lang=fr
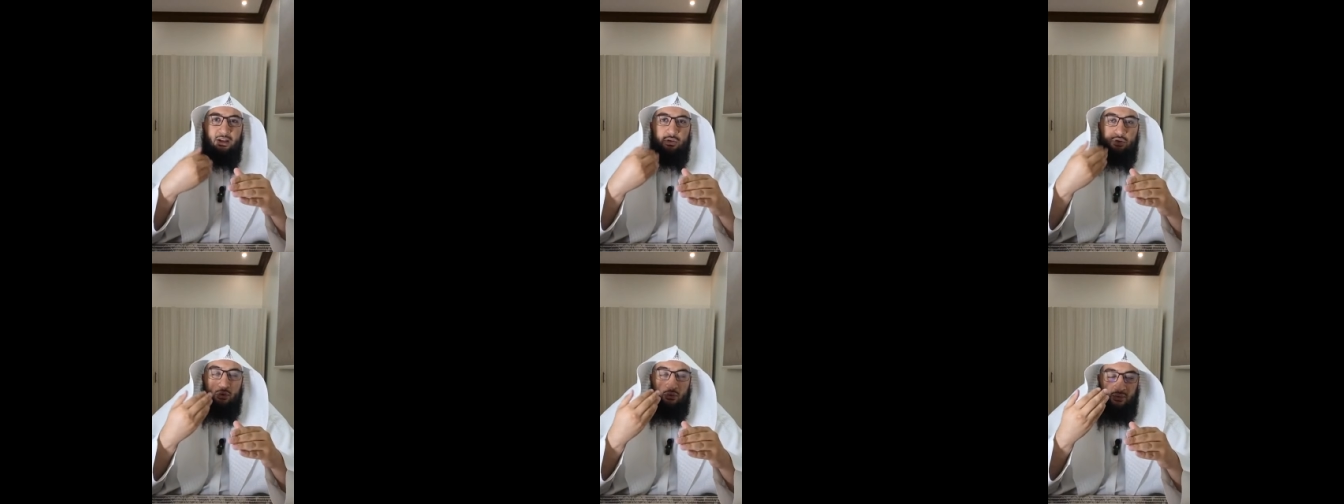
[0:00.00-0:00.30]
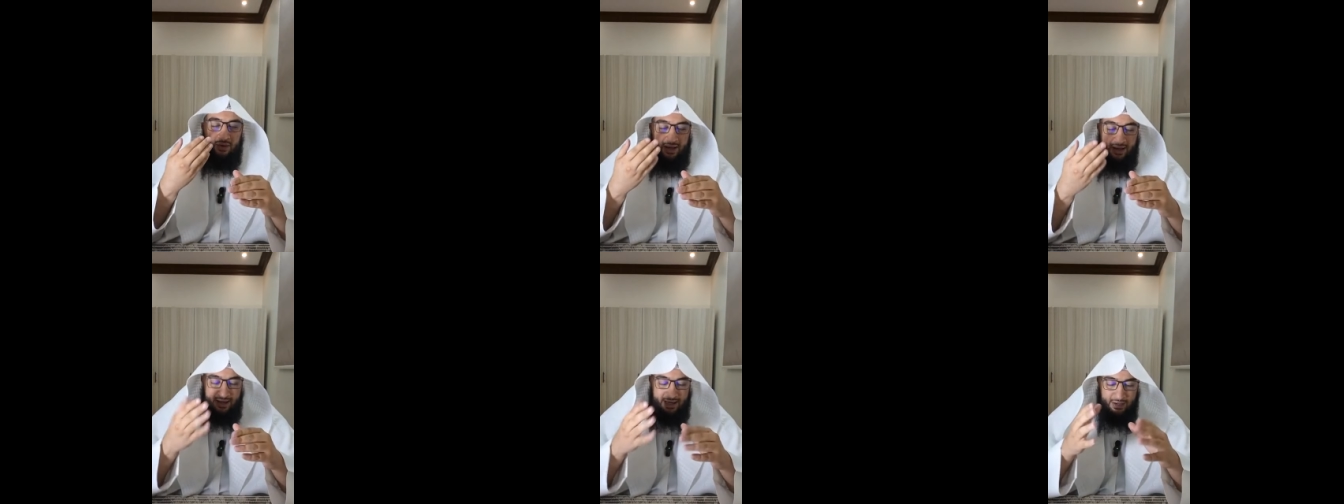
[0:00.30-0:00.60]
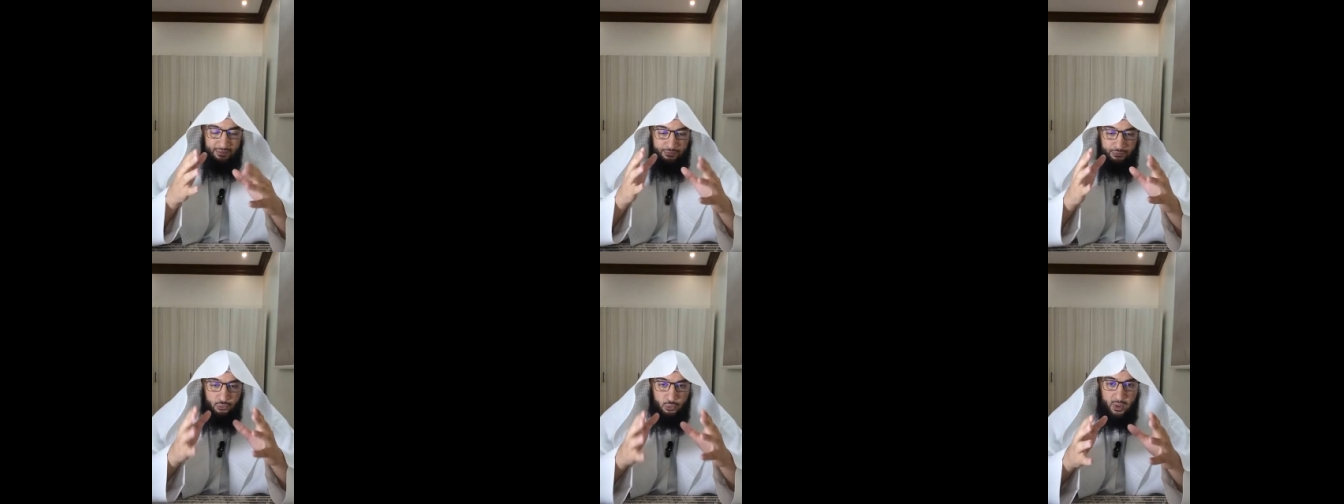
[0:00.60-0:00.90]
tu vas
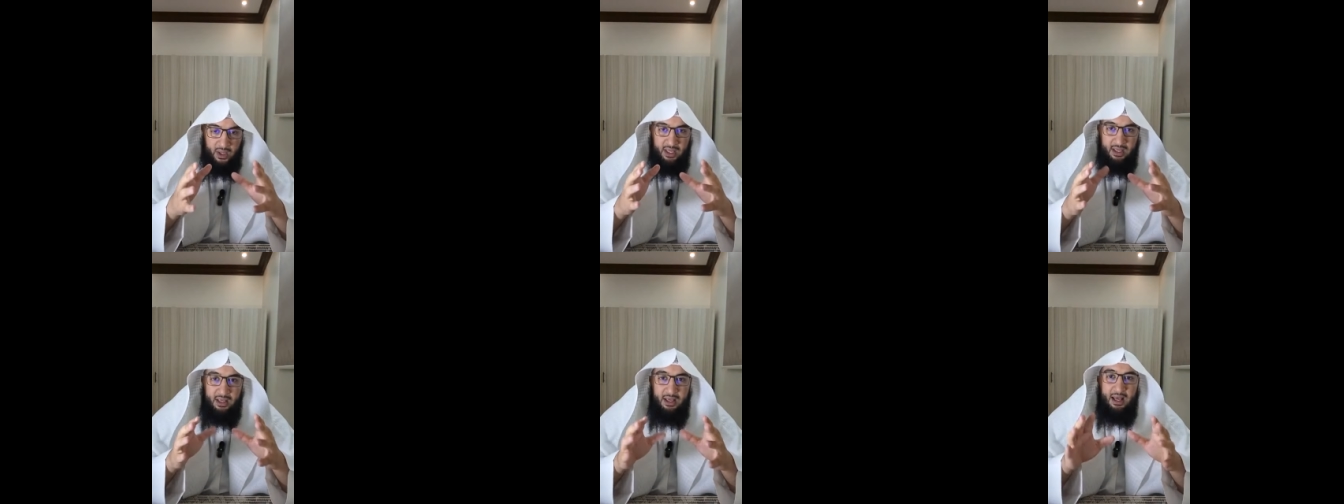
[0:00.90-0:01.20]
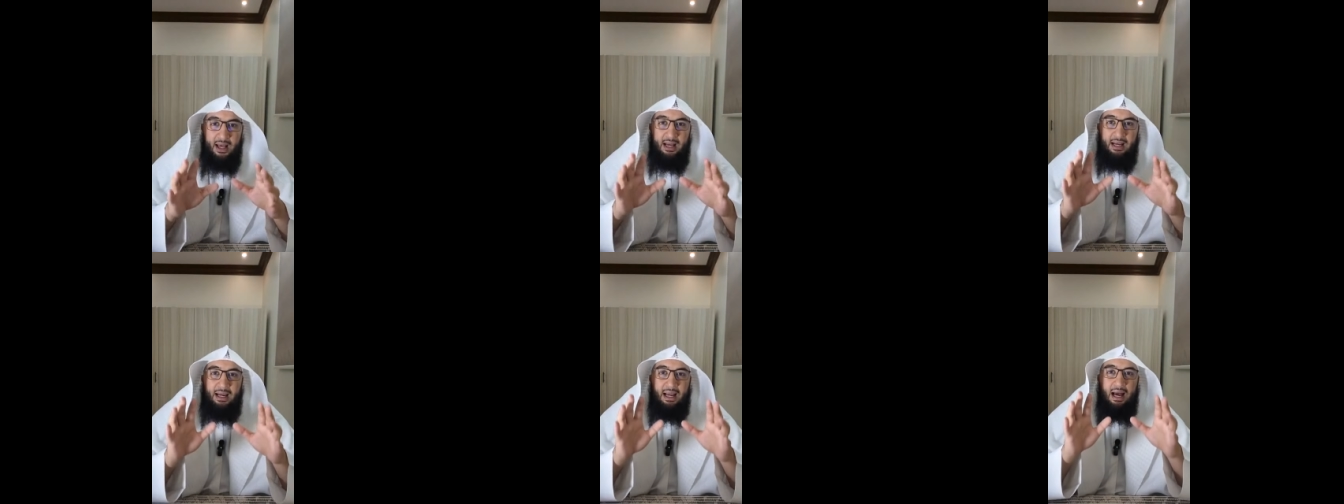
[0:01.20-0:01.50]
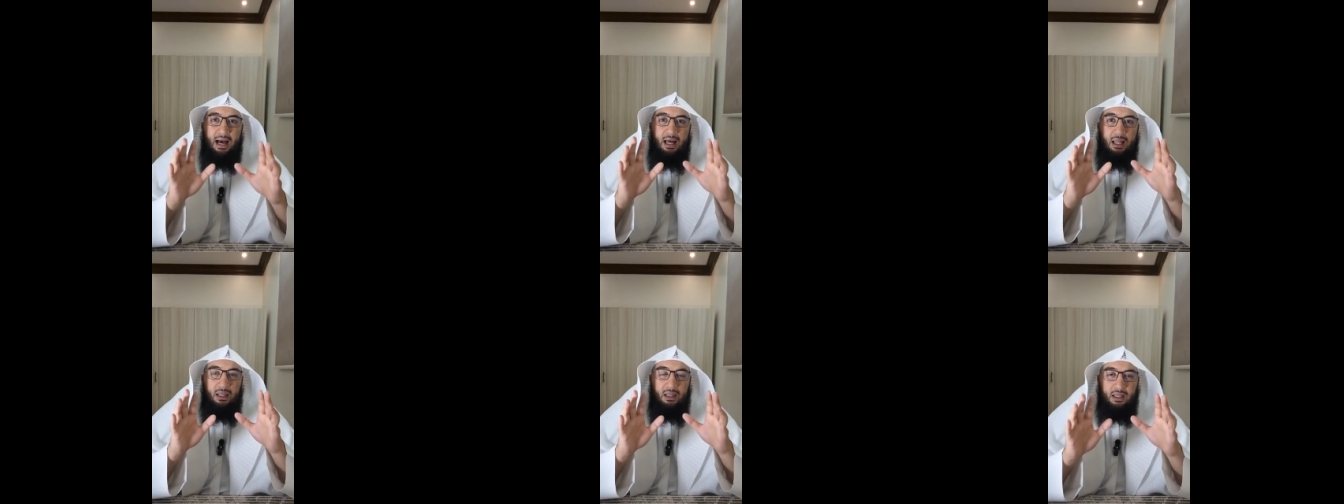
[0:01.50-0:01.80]
les vouer
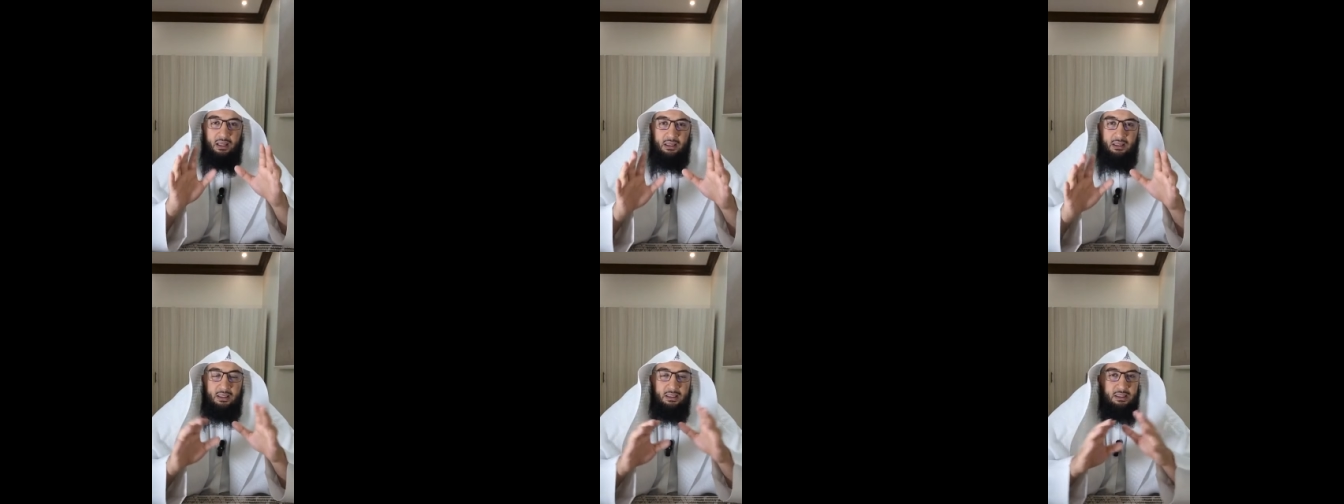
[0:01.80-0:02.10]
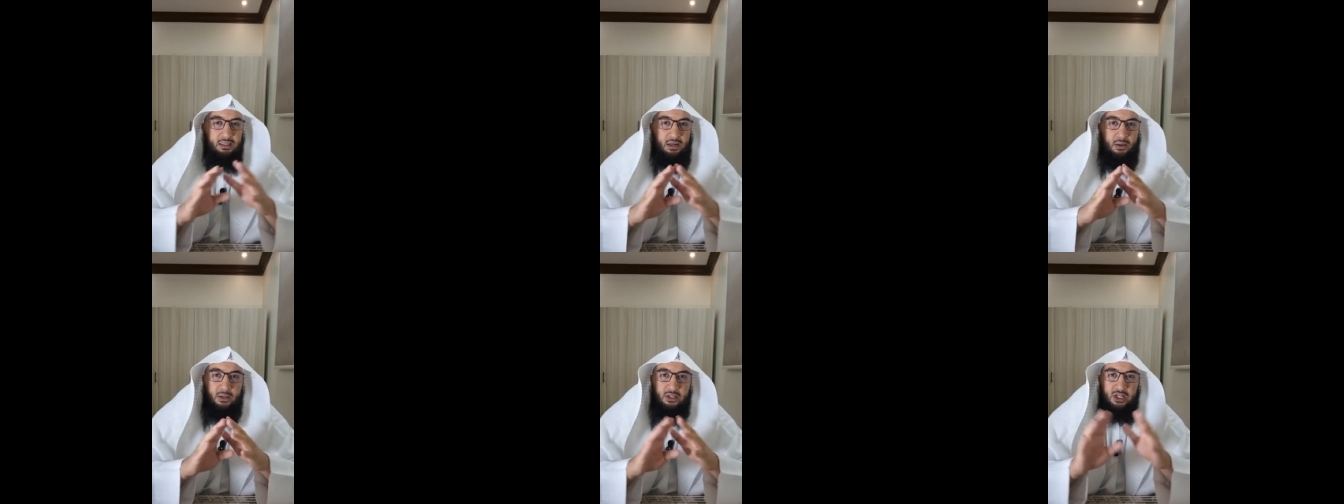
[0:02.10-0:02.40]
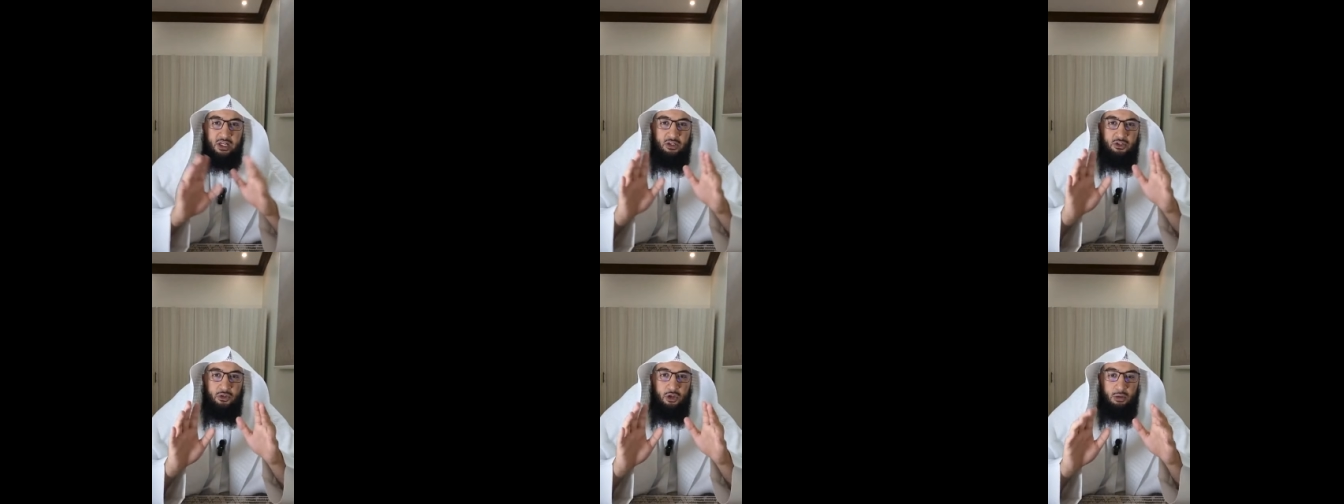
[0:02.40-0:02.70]
qu'à Allah
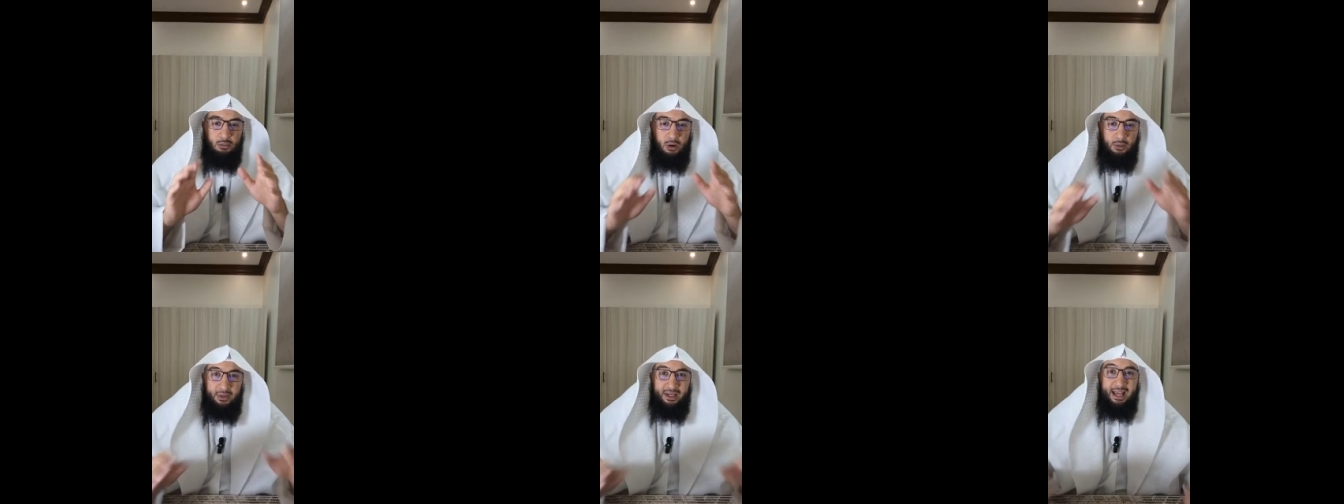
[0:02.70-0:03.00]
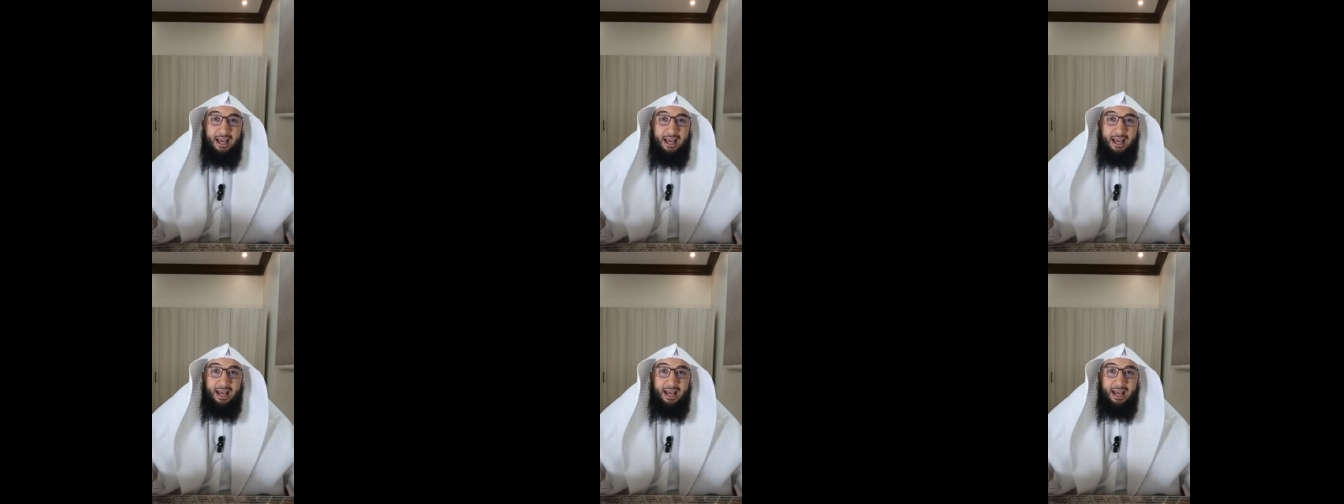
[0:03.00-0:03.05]
Azzawajal seulement,